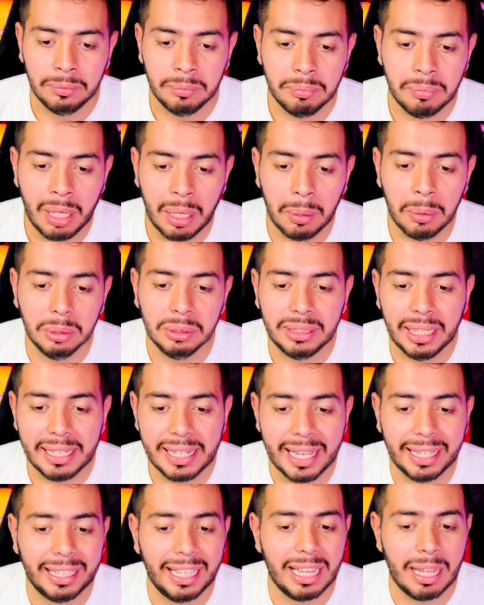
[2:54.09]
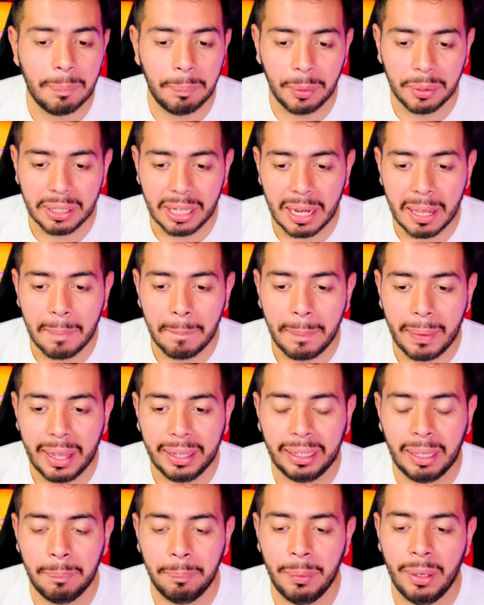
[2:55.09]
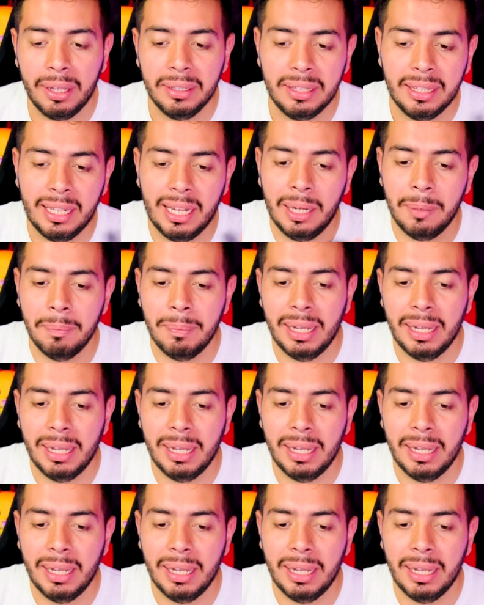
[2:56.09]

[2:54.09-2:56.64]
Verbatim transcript: Me gustaría que la apoyaran para que pueda tener